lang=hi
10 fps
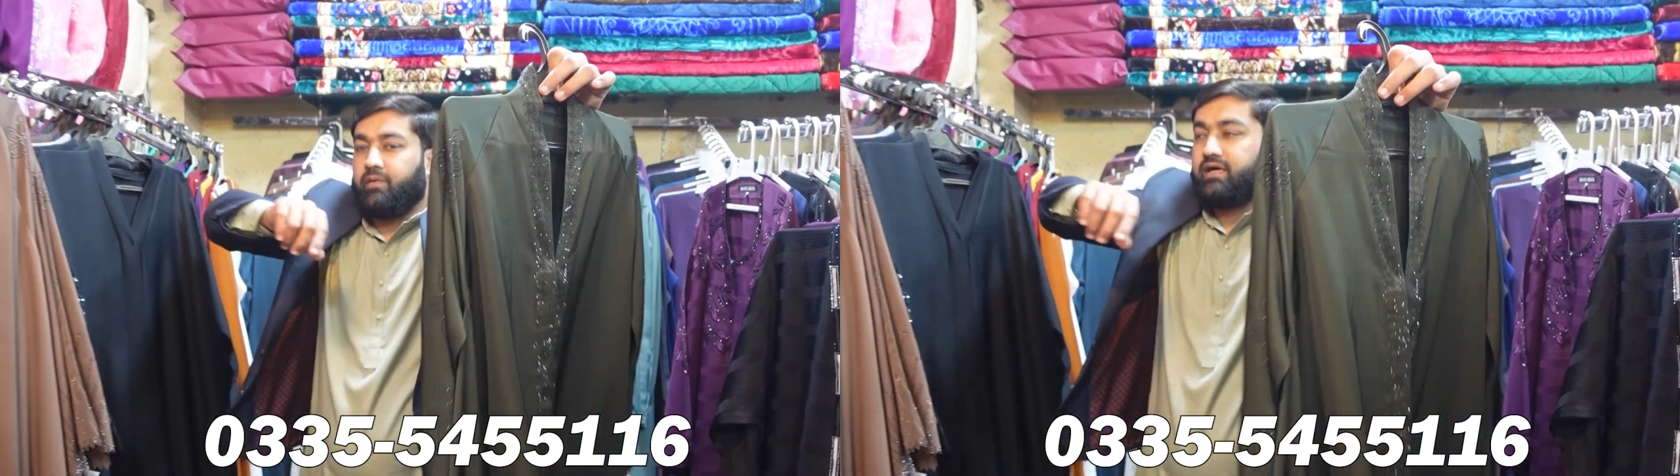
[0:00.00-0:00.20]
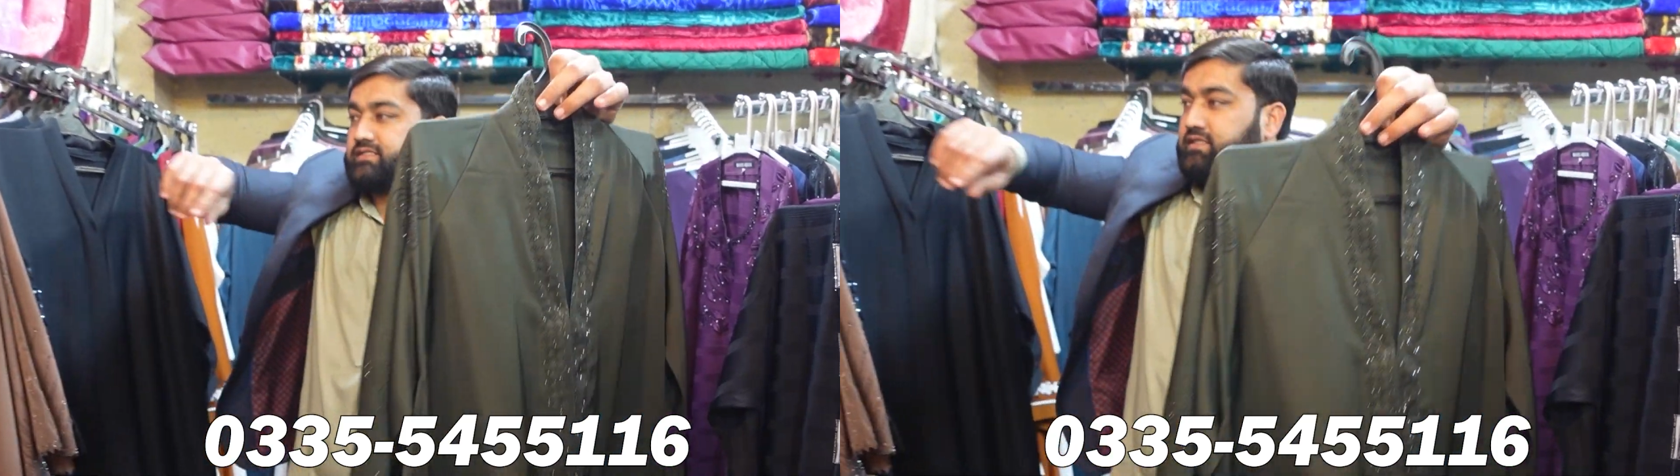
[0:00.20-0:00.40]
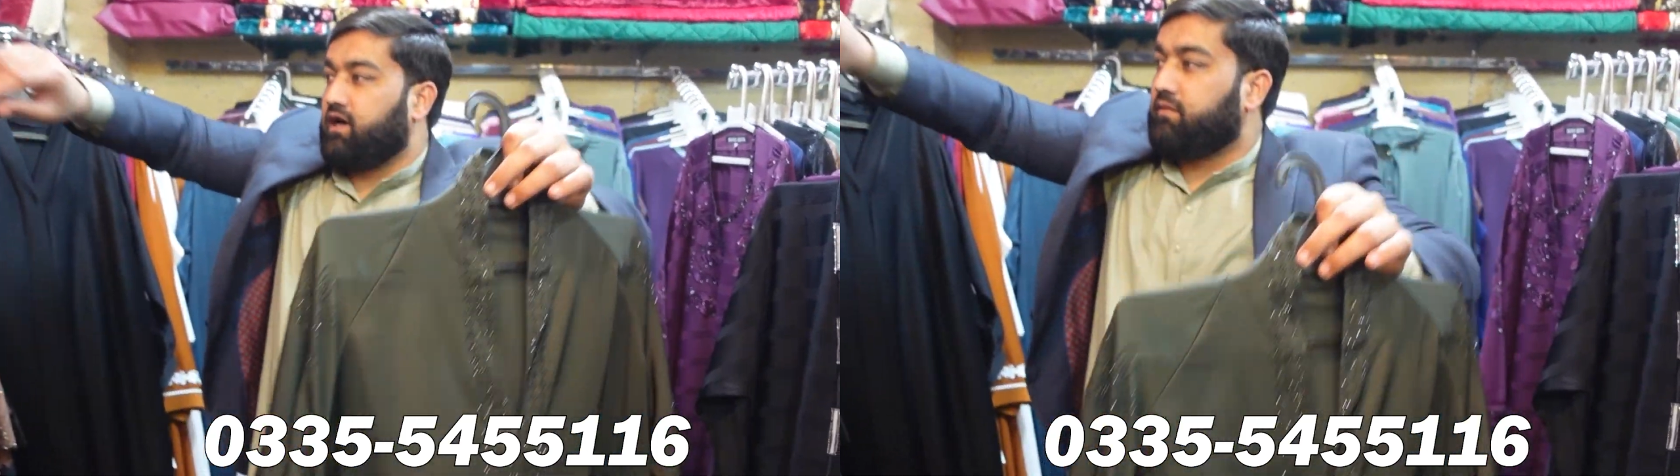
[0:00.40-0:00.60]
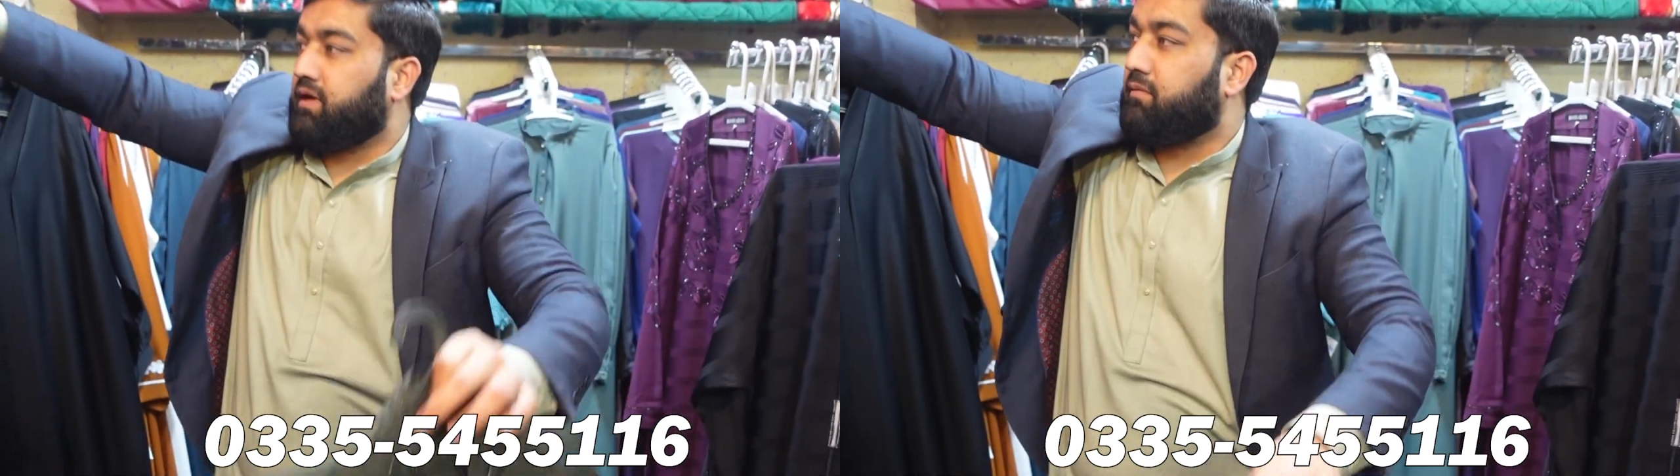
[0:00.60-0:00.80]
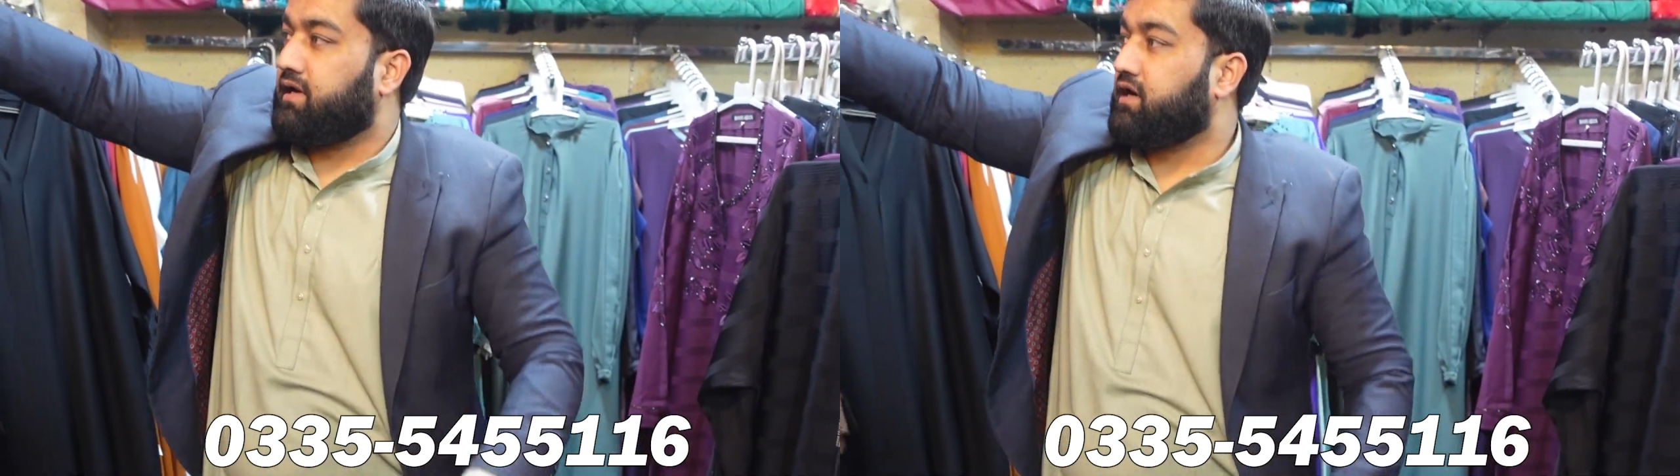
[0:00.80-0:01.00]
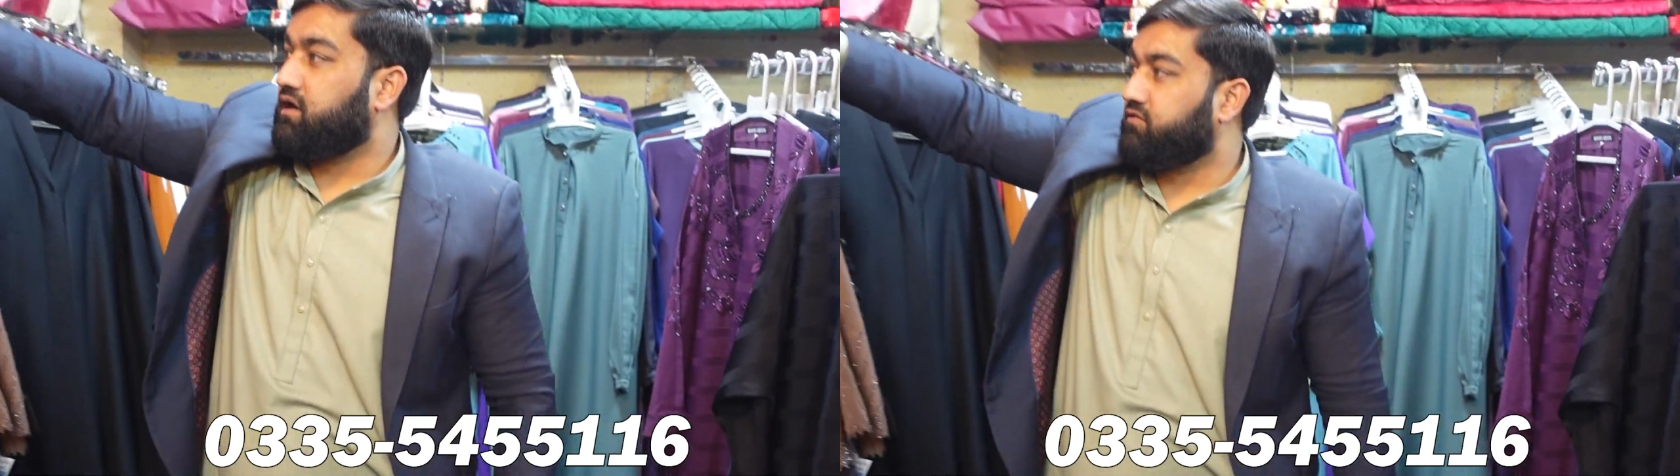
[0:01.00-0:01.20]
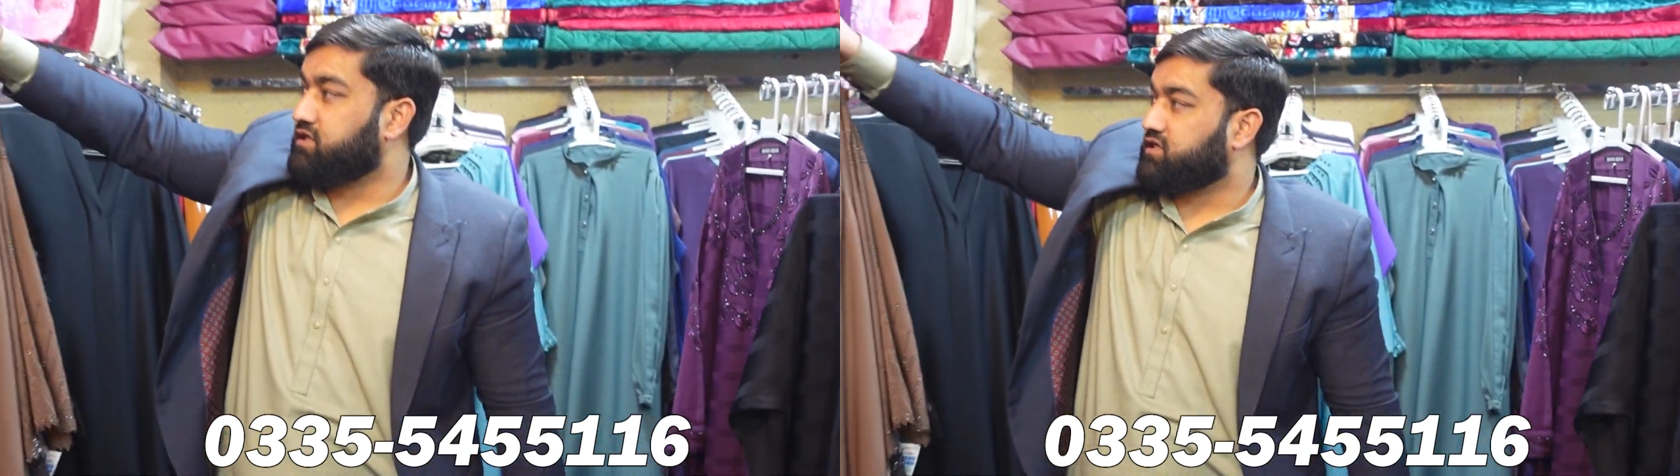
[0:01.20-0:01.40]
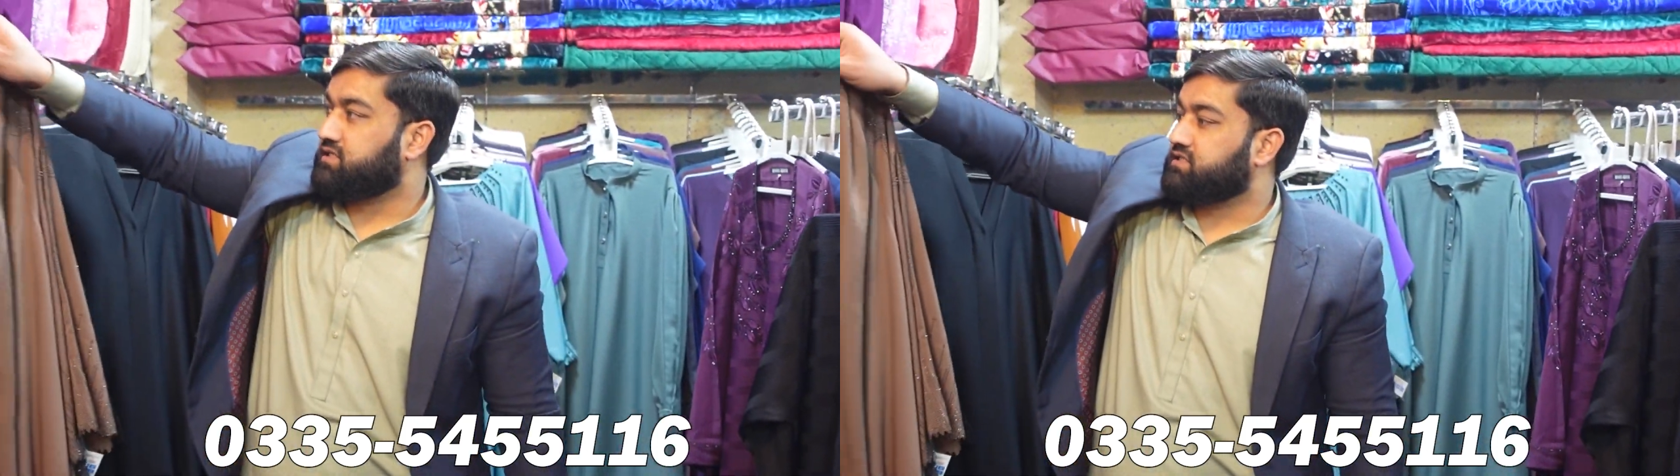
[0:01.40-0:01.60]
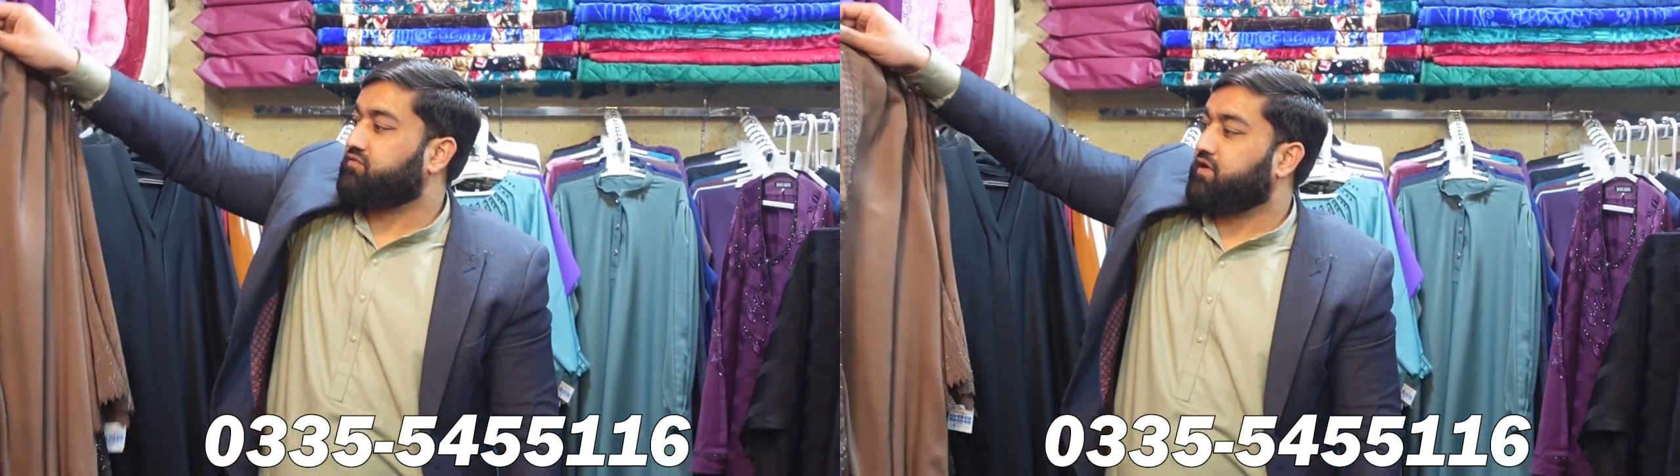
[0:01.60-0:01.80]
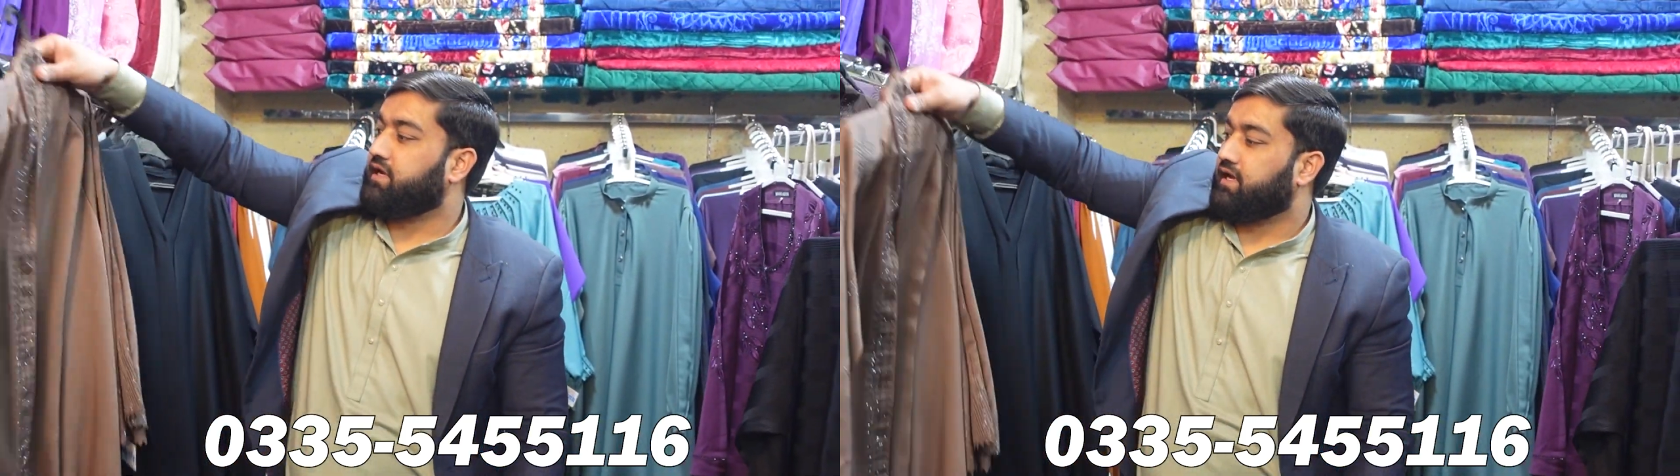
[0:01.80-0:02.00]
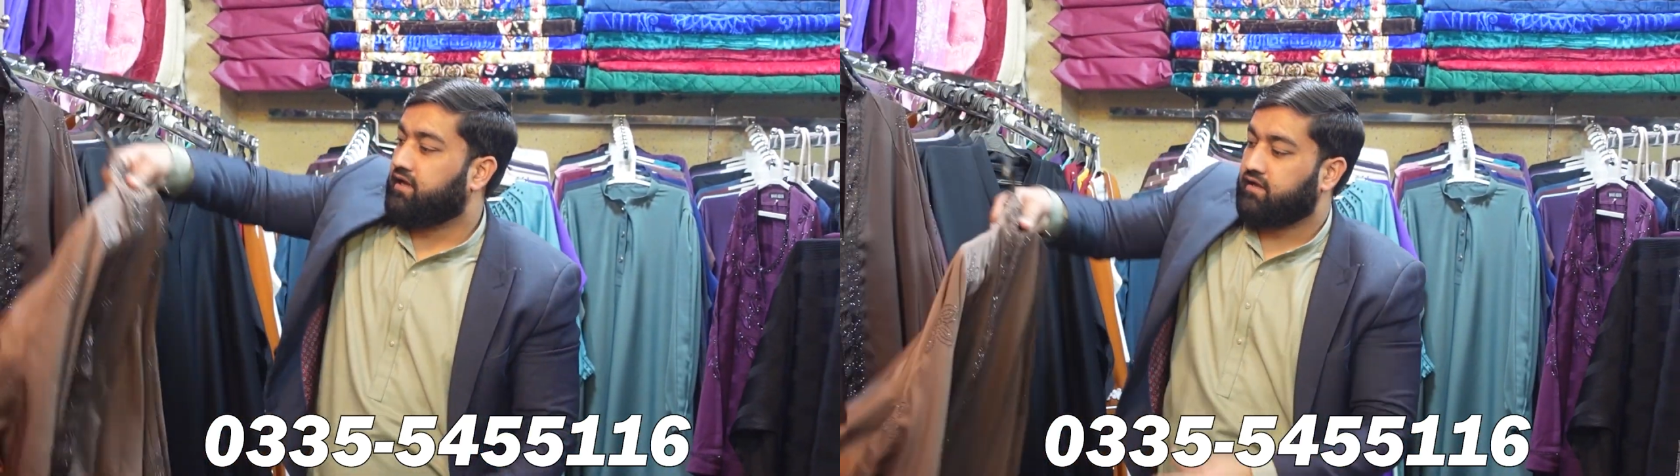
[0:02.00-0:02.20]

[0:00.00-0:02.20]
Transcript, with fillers: पाकिस्तान में हमारी डिलीवरी चार्जेस फ्री है